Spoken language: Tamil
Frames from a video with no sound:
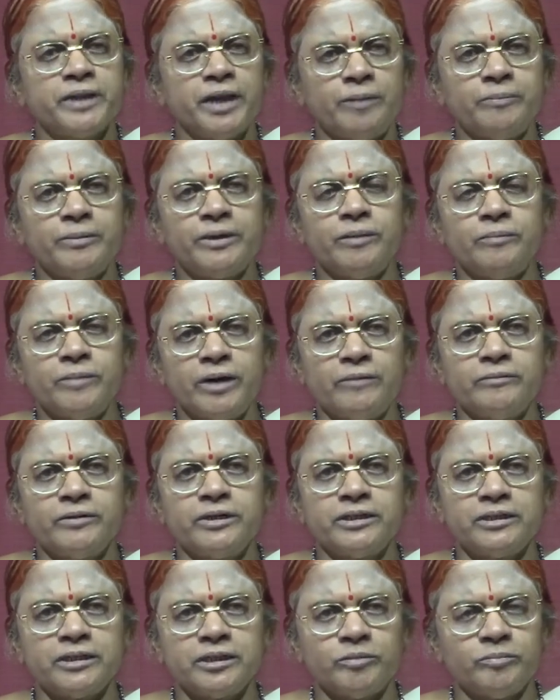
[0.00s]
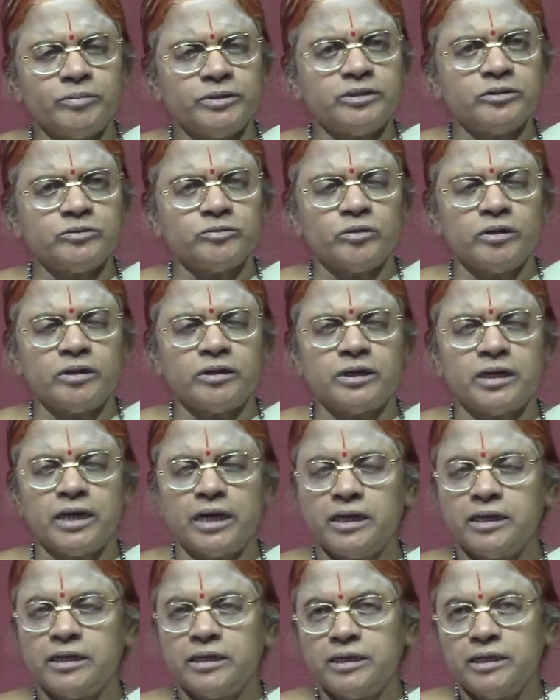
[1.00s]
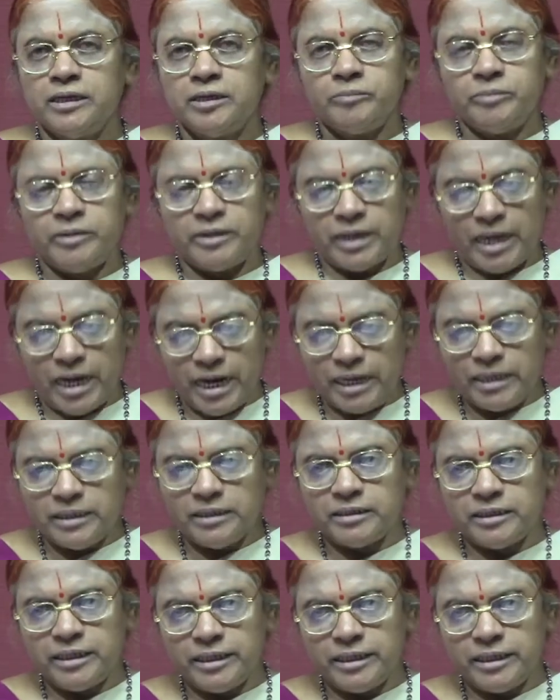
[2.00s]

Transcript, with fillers: அப்போ நம்ம அவங்ககிட்ட இதை பற்றி சொல்லணும்னா இப்போ நான்